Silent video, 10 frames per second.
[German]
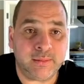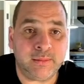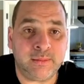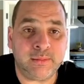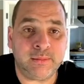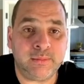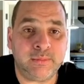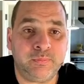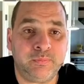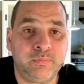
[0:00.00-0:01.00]

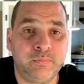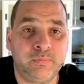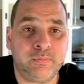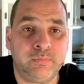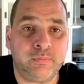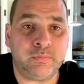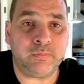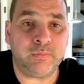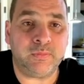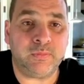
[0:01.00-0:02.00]
Ähm,
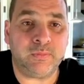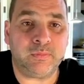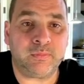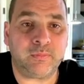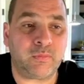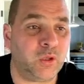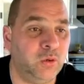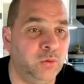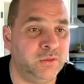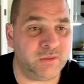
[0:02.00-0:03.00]

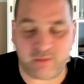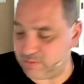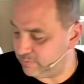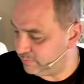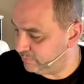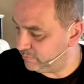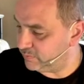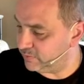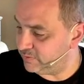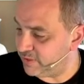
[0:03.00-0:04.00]
und
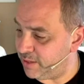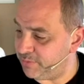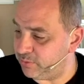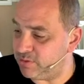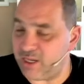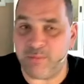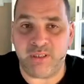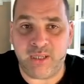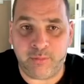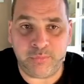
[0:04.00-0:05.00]
wir haben natürlich einmal
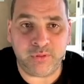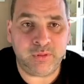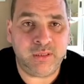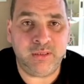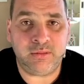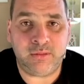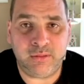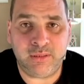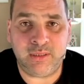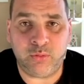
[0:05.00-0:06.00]
die Lampe, hier
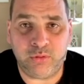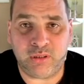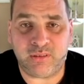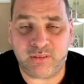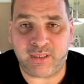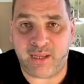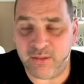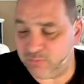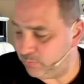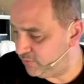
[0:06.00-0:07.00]
die
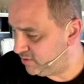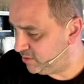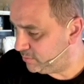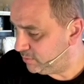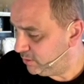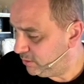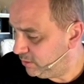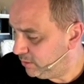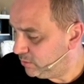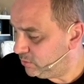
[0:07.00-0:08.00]
153er
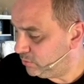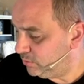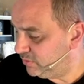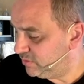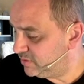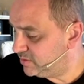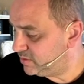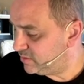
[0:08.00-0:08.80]
und